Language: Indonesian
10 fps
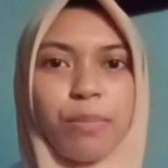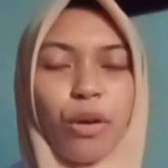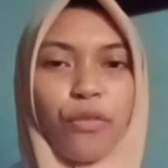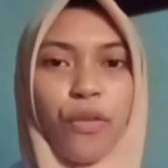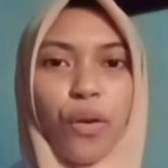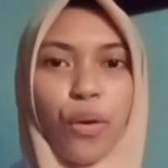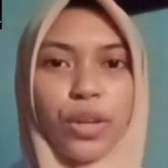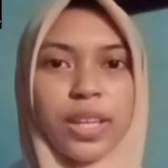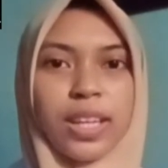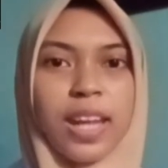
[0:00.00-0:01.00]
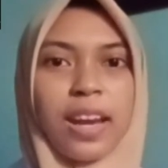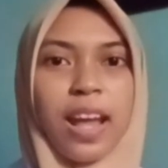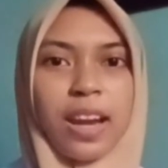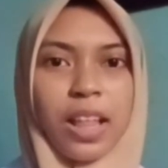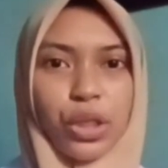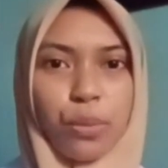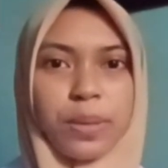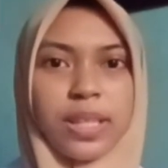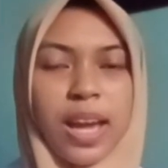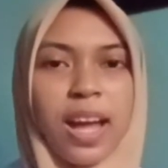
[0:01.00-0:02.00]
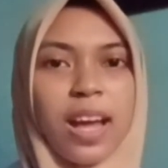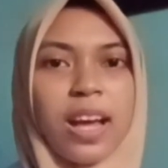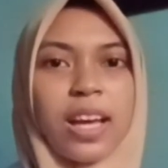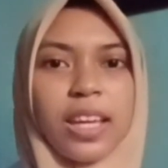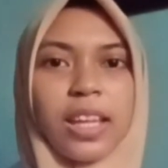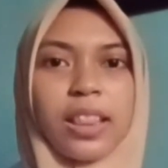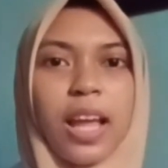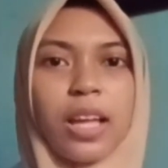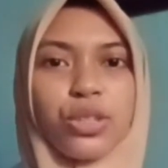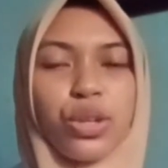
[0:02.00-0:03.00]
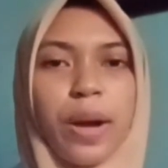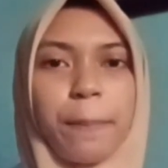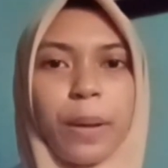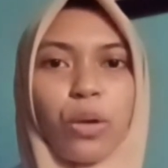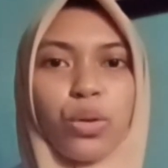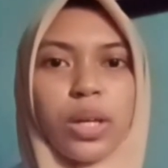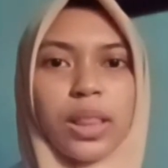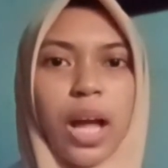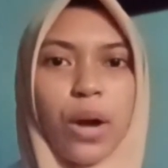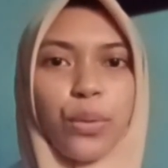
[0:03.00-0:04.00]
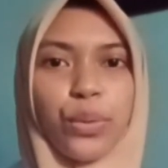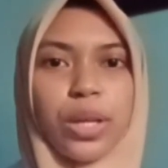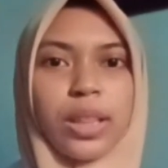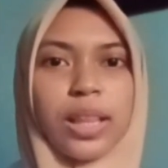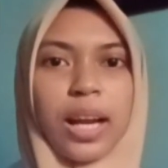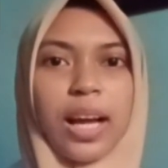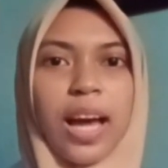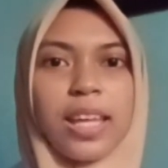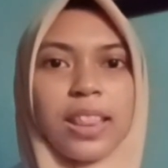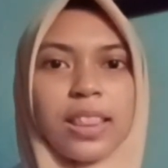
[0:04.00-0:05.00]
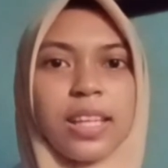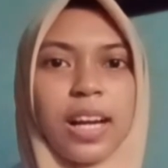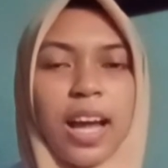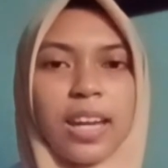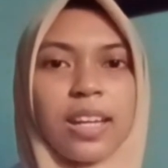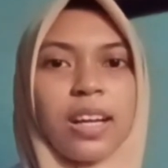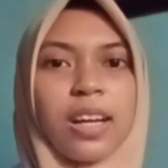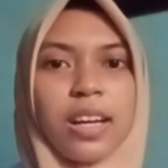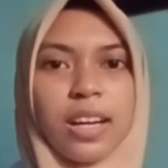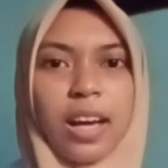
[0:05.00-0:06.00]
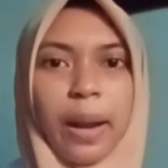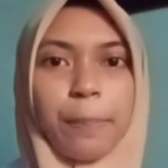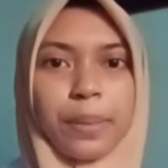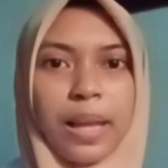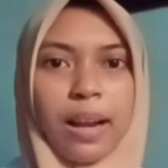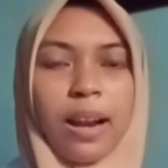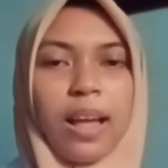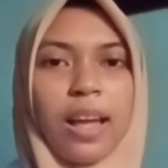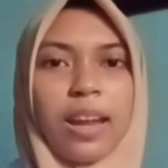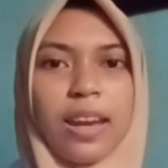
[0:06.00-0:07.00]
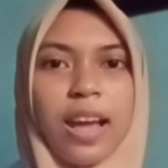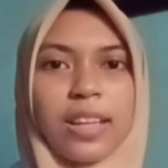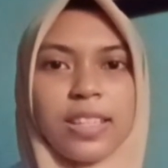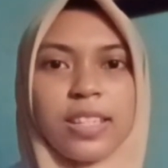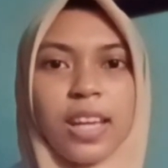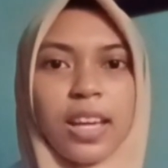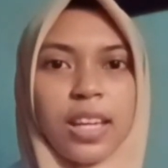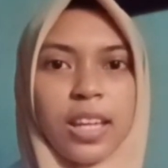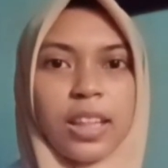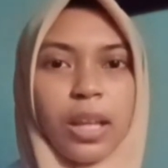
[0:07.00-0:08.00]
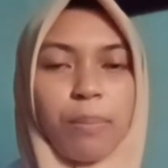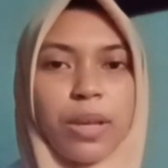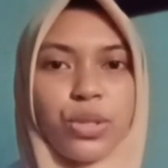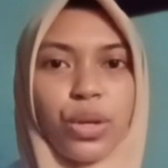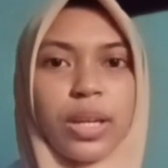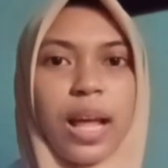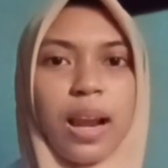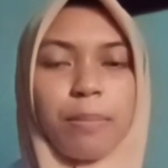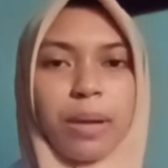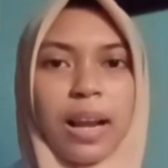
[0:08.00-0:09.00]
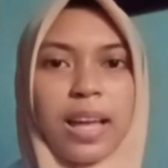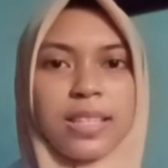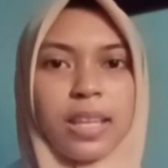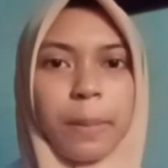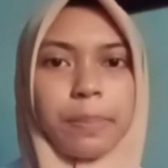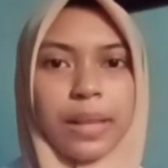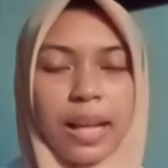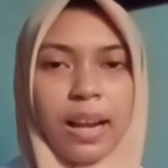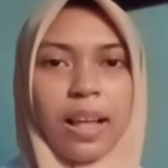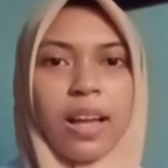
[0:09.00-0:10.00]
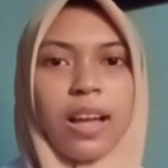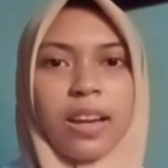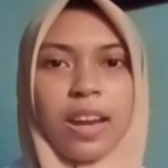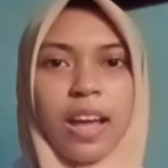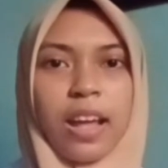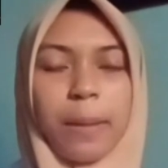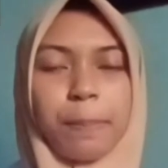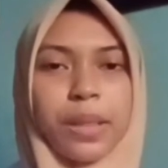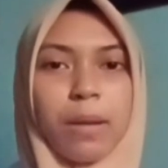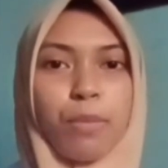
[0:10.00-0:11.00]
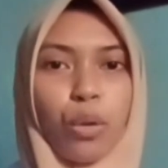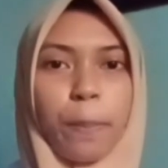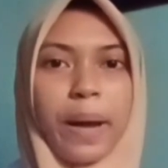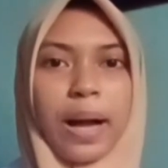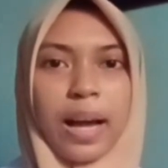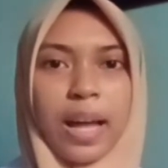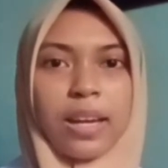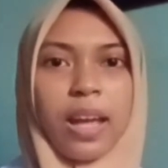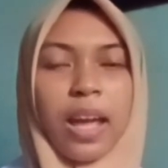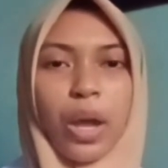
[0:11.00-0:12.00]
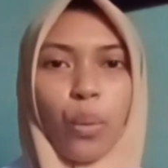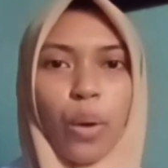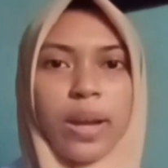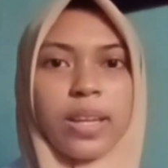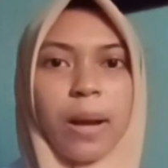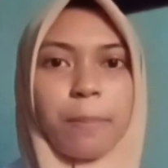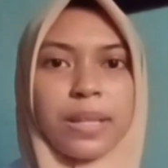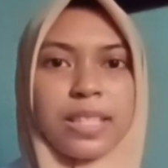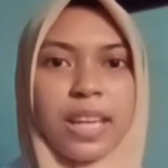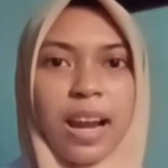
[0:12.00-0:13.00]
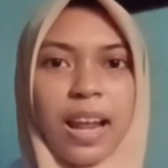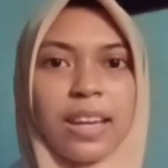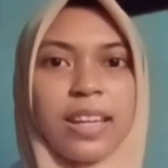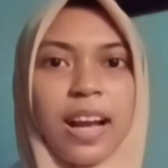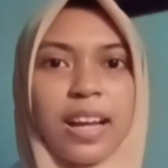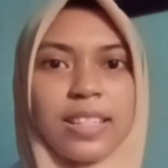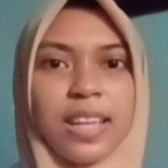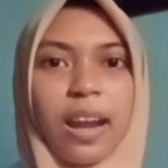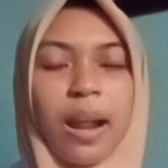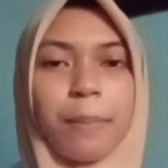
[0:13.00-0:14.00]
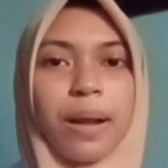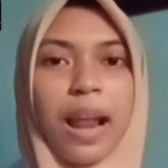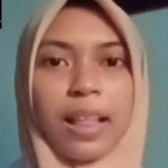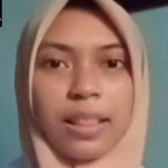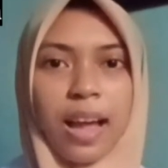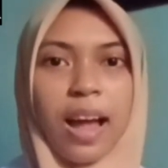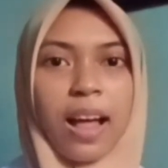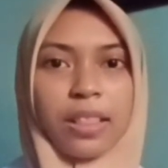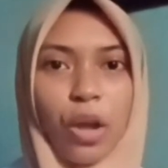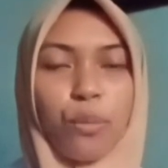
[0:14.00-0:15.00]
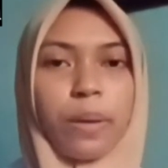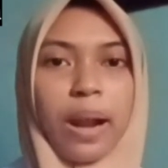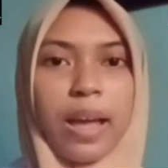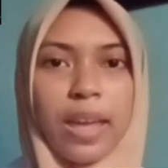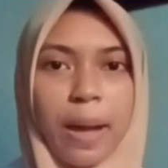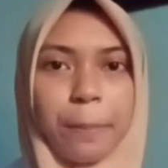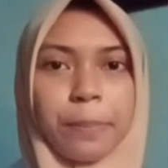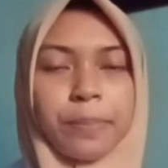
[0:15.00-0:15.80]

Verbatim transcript: morfologi dan anatominya, kita juga perlu ketahui terkait dengan uh, reptil. Nah, cicak ini termasuk ke dalam kelas reptil. Nah, reptil merupakan hewan yang berjalan dengan cara melata atau merayap.